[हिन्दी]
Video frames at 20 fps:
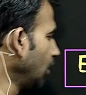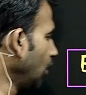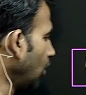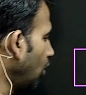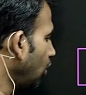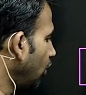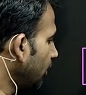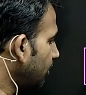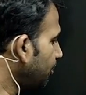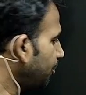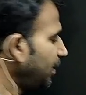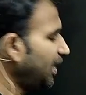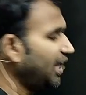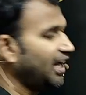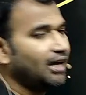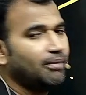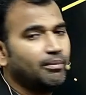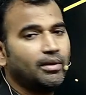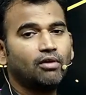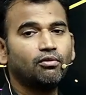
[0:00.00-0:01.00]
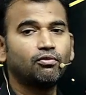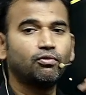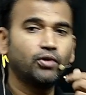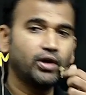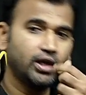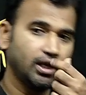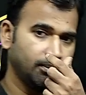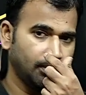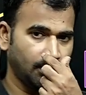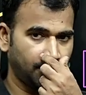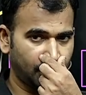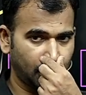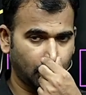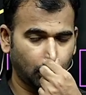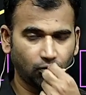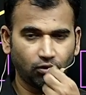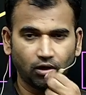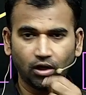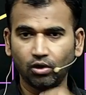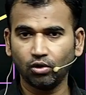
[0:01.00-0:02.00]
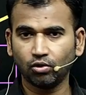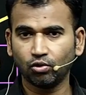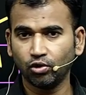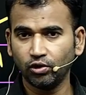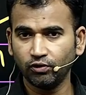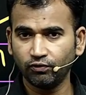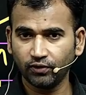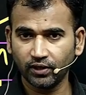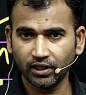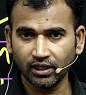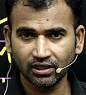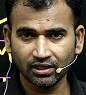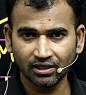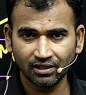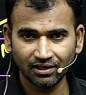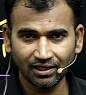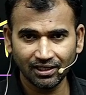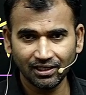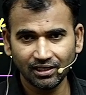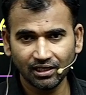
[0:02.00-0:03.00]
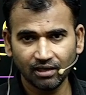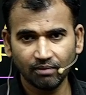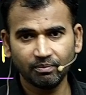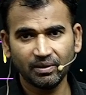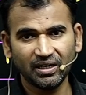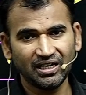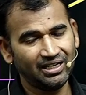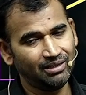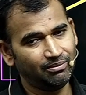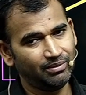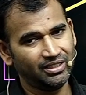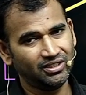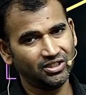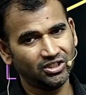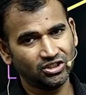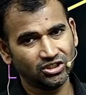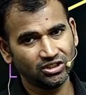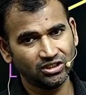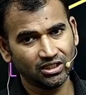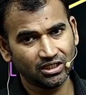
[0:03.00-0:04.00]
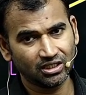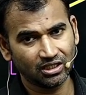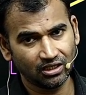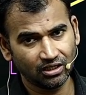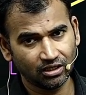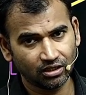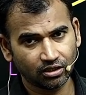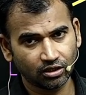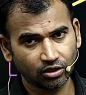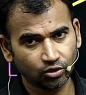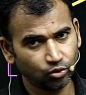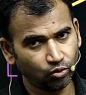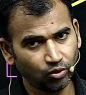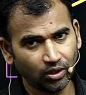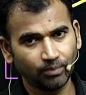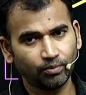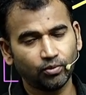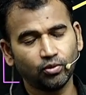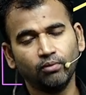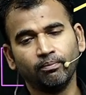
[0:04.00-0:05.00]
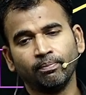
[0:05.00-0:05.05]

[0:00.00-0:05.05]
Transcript: और पेड में वही मैं पढ़ाऊंगा कोई फर्क नहीं है पहले मैं ये चीजें क्लियर कर दूं आपको